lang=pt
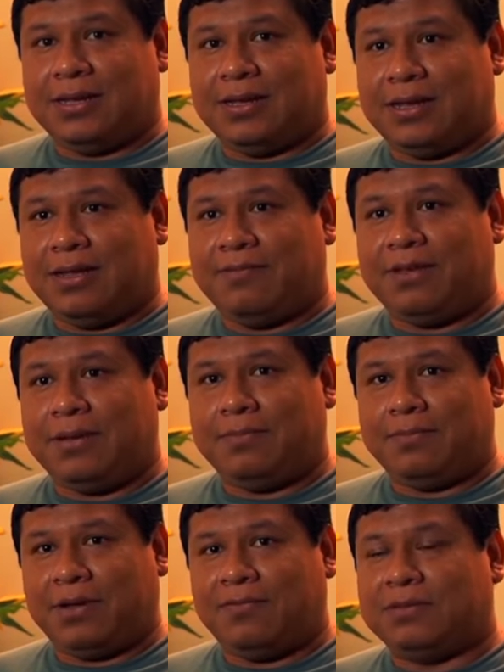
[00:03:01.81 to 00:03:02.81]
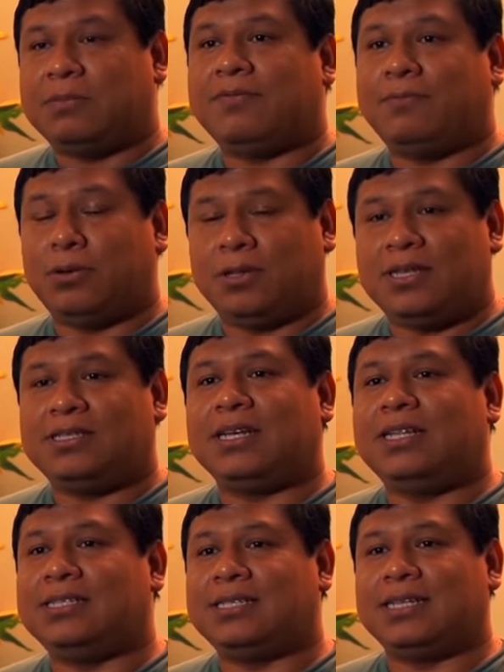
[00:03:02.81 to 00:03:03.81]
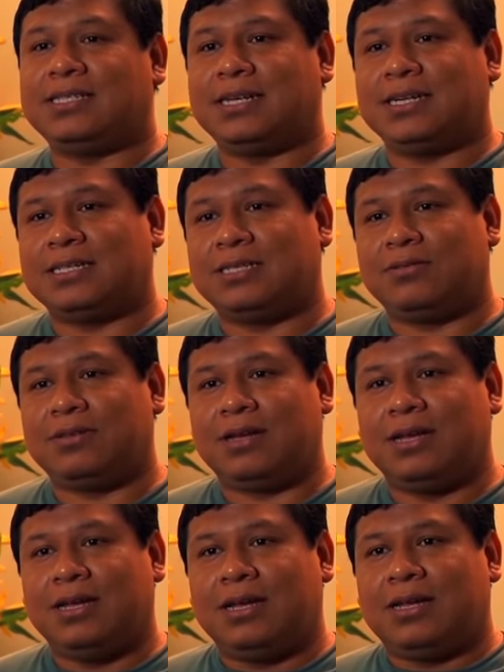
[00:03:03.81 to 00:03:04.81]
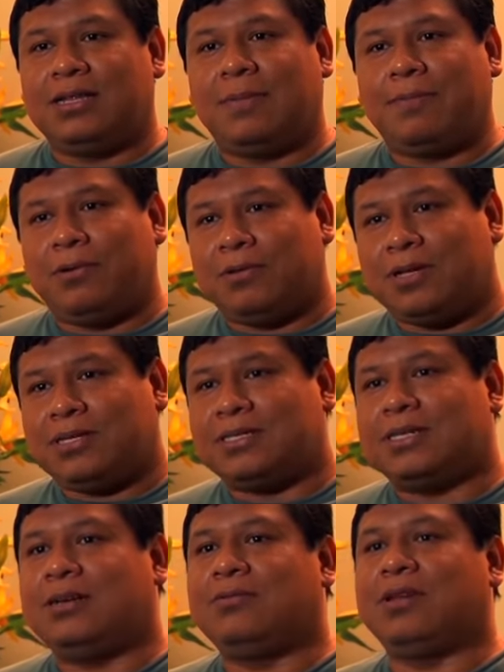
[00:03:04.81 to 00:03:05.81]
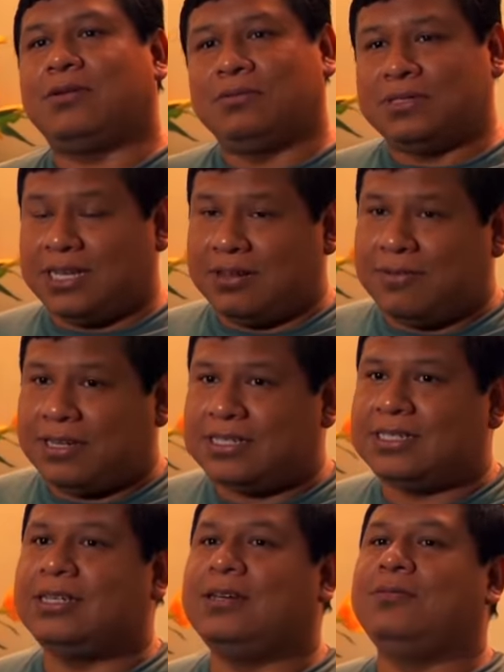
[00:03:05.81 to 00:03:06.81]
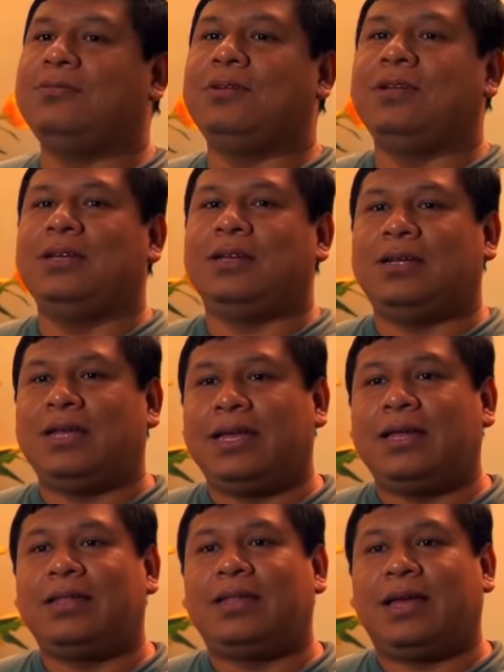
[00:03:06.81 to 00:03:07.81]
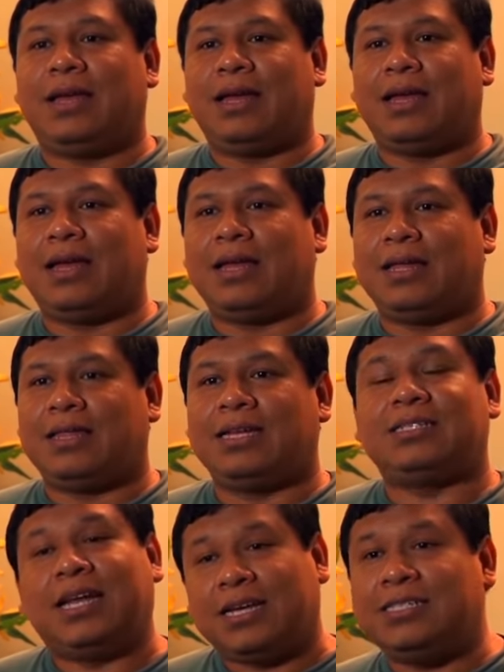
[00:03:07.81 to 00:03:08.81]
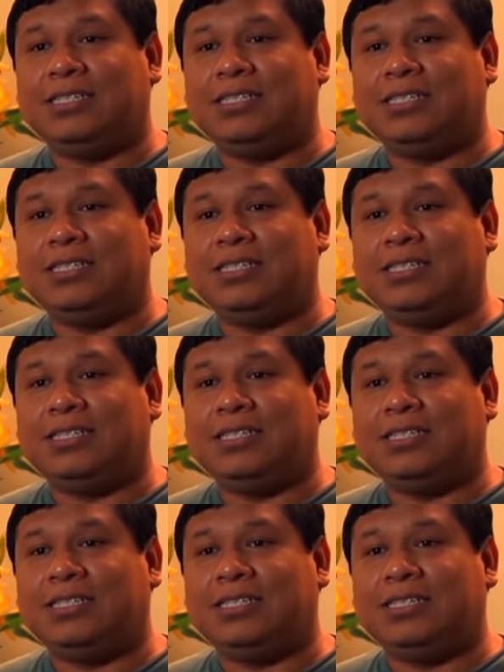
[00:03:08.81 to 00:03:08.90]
né, vem talvez para potencializar essa questão da, da proteção, da conservação né, da, das terras